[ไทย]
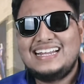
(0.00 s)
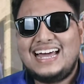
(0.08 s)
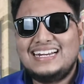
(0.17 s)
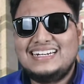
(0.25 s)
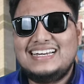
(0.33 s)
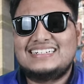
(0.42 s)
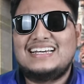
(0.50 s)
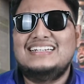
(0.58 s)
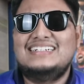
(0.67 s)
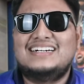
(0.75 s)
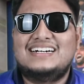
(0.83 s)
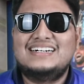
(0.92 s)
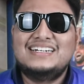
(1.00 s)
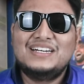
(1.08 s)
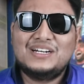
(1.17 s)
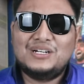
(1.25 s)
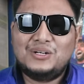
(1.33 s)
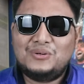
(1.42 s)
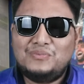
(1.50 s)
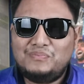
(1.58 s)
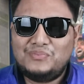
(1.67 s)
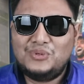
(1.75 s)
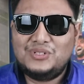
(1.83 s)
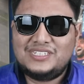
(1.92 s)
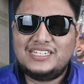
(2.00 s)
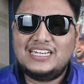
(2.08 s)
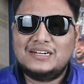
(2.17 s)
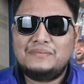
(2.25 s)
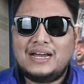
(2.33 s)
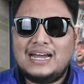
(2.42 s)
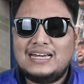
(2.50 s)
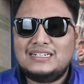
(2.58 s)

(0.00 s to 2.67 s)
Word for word: นานขนาดนั้นเลยเหรอคือเราเชียร์มา